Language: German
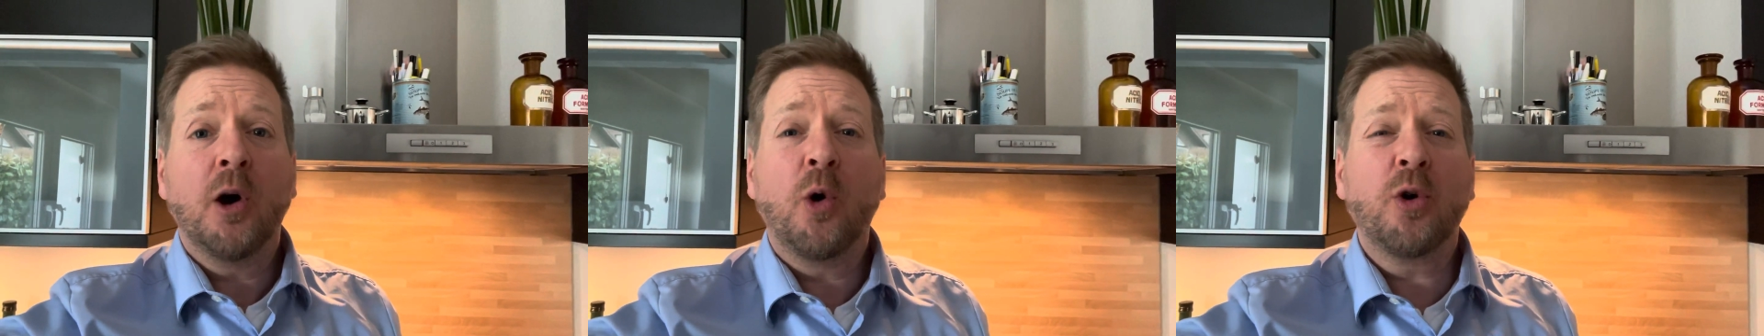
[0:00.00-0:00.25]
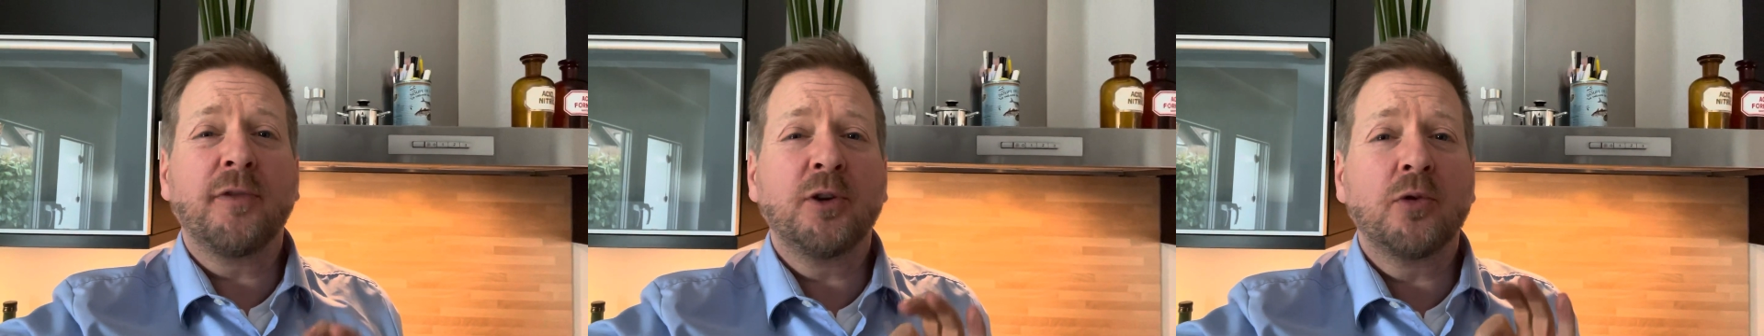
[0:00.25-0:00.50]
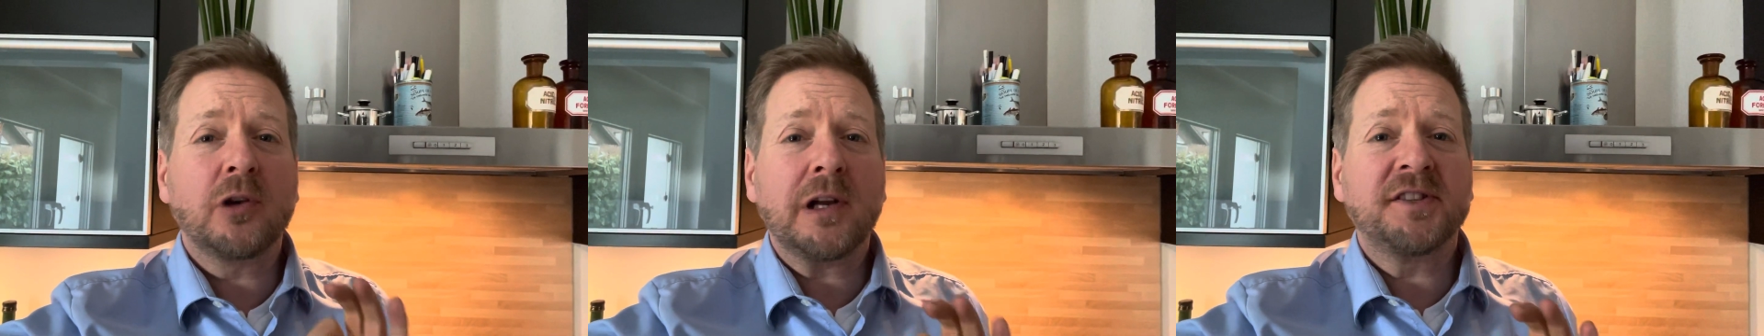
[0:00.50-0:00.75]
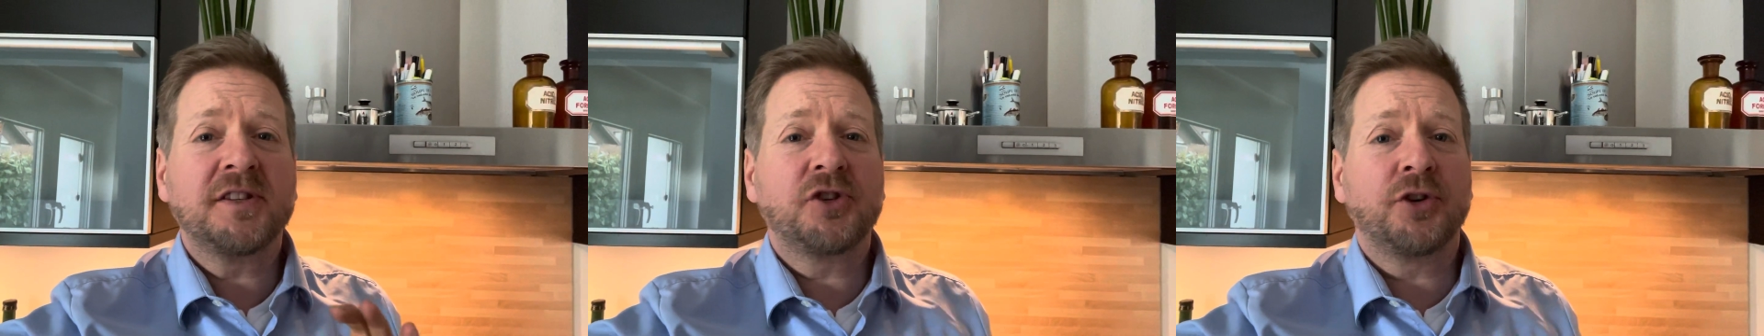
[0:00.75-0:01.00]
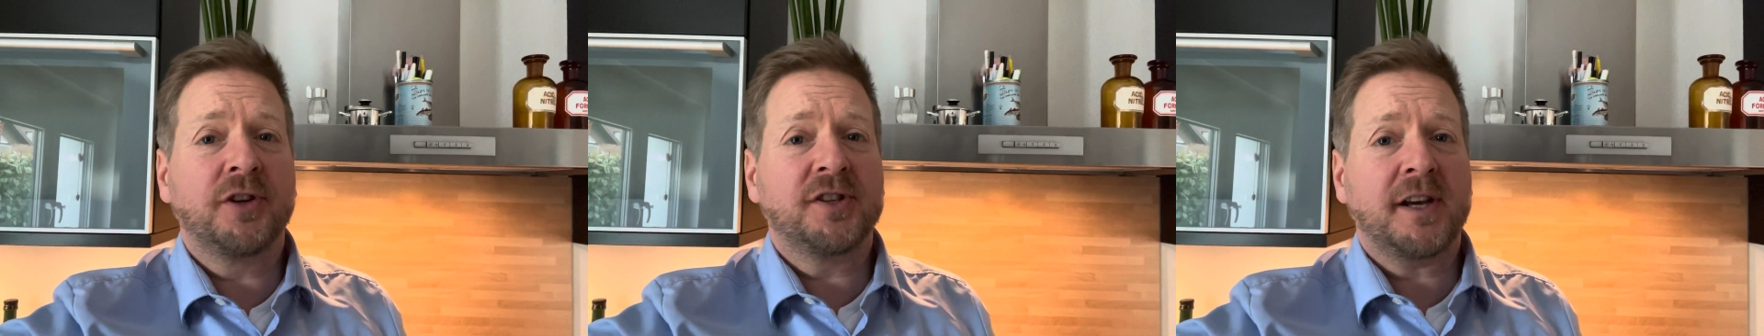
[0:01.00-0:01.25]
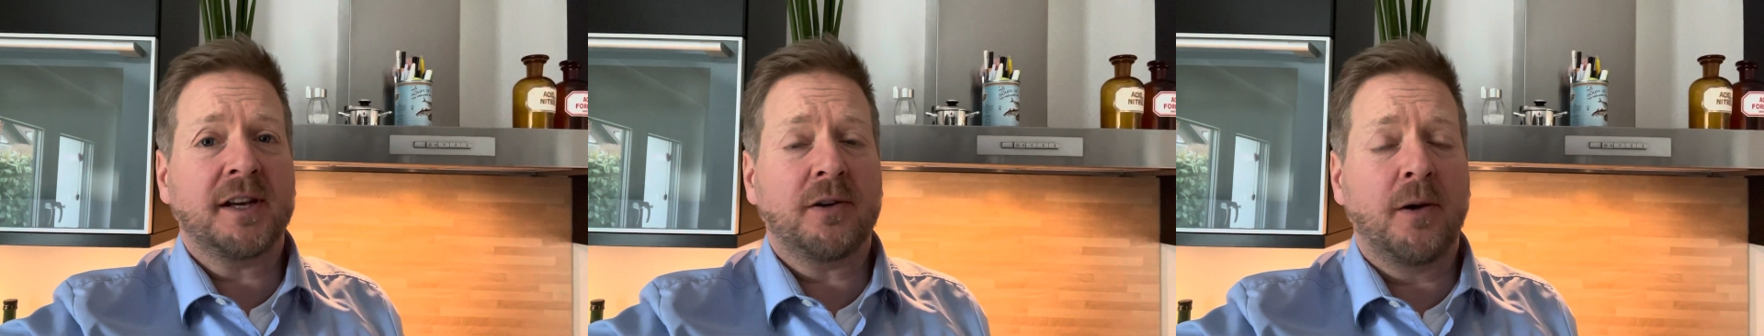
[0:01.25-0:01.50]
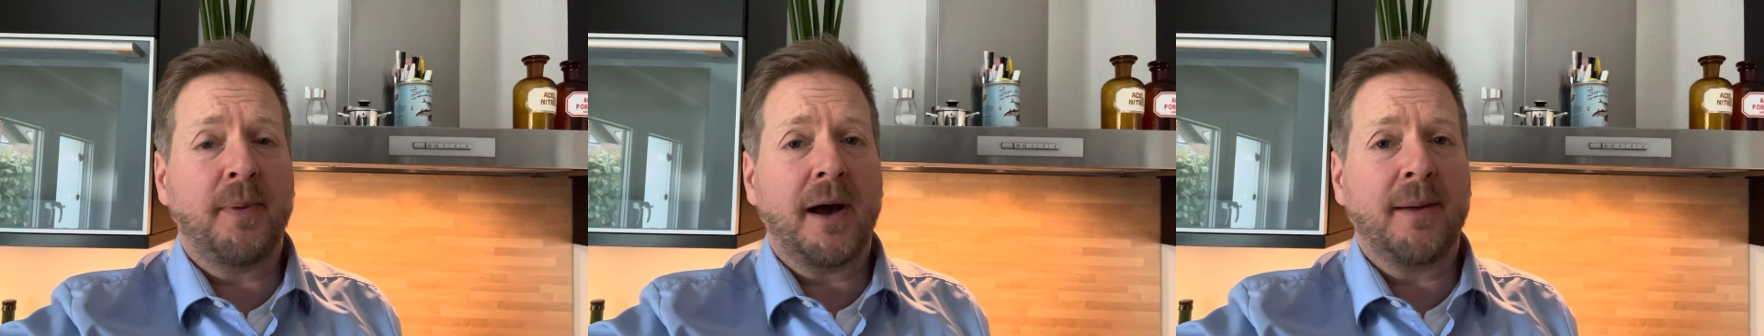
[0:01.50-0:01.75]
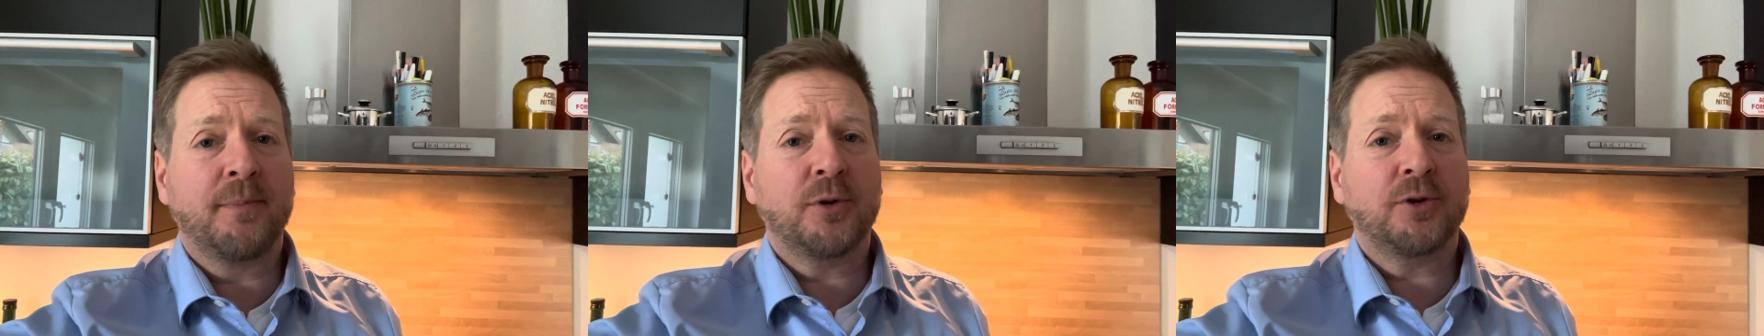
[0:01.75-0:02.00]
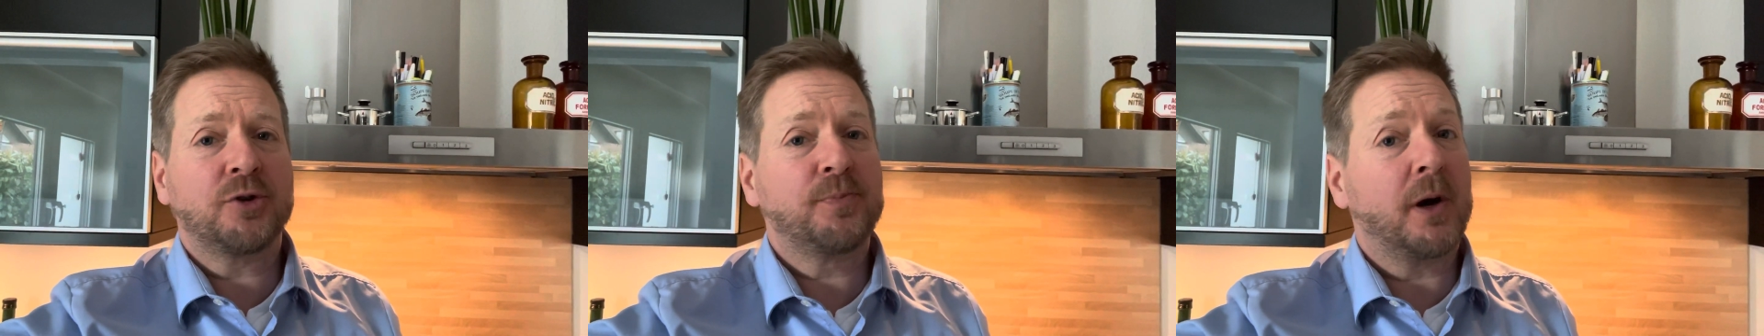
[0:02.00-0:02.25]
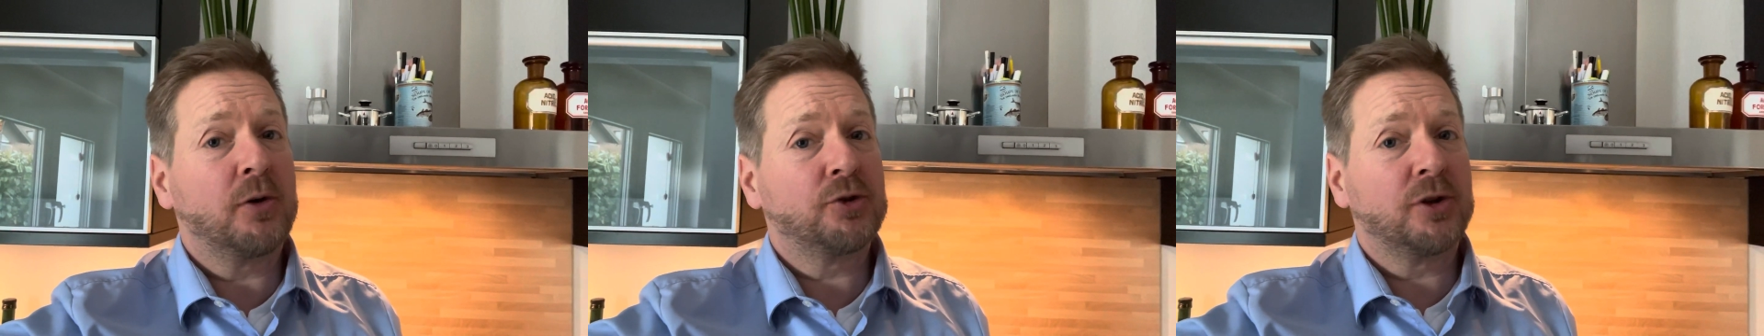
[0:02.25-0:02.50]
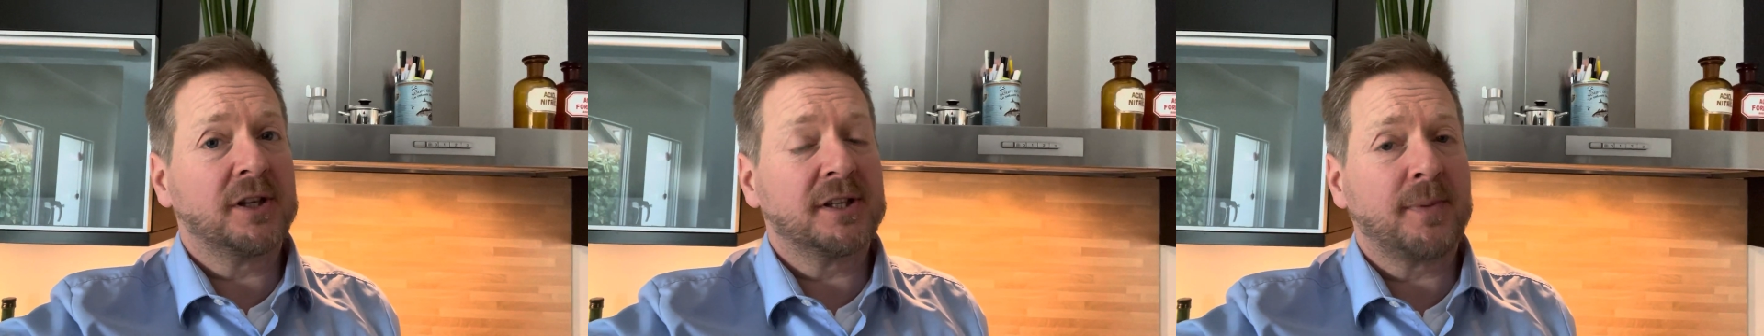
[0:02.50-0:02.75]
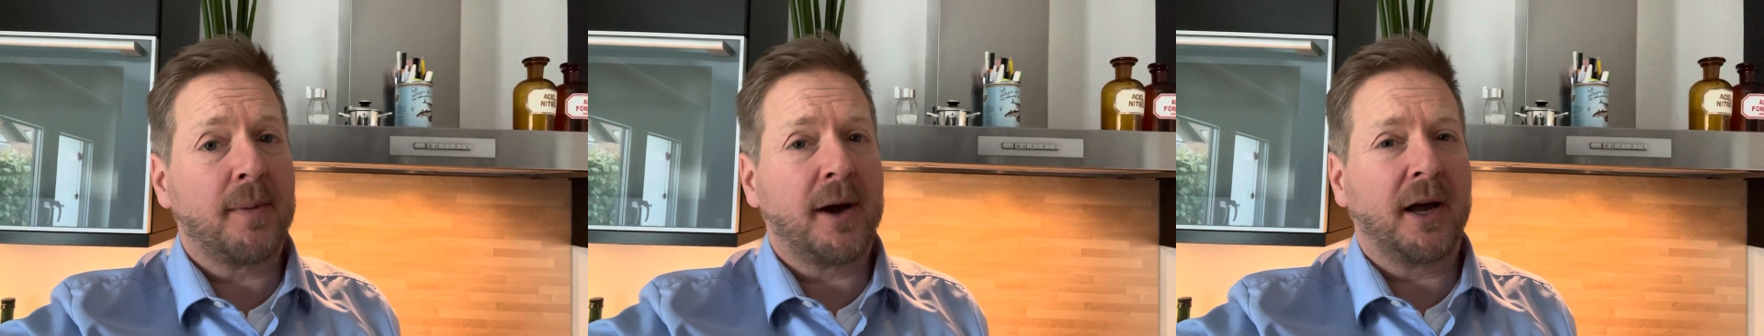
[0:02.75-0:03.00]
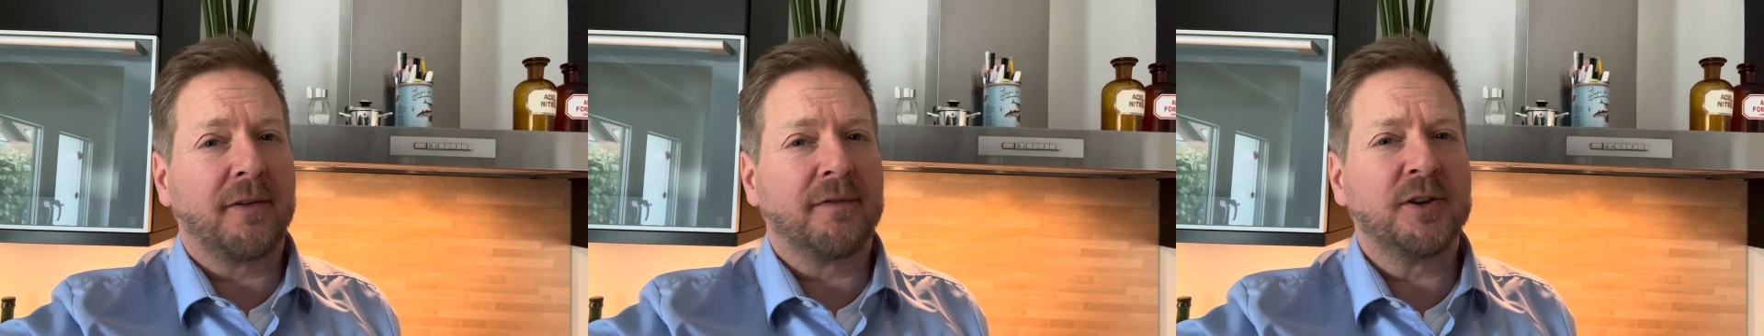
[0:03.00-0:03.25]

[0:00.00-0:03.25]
Oder wenn du klassisch Up haben möchtest, brauchst du nichts mehr machen.